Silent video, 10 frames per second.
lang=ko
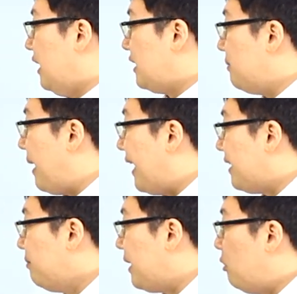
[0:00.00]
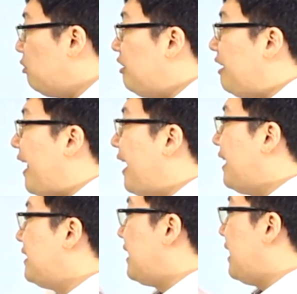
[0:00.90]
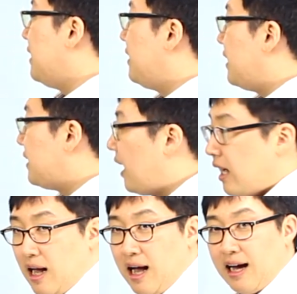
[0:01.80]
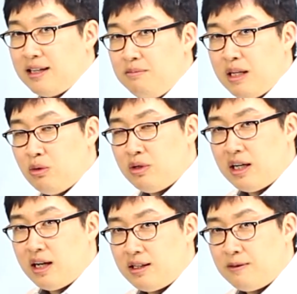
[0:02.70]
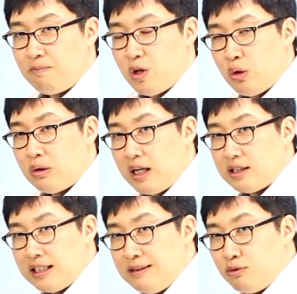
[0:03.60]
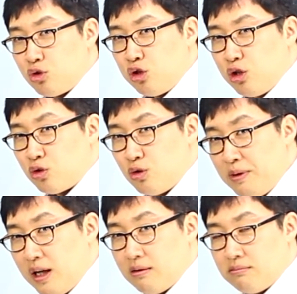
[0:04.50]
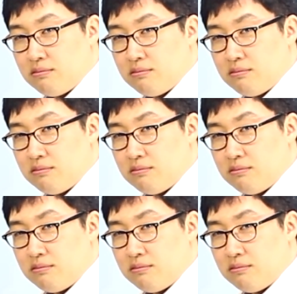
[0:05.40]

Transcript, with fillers: 지금 아름다운은 네 가지가 있는데 자 아름다운이라는 형사 지금 출격 준비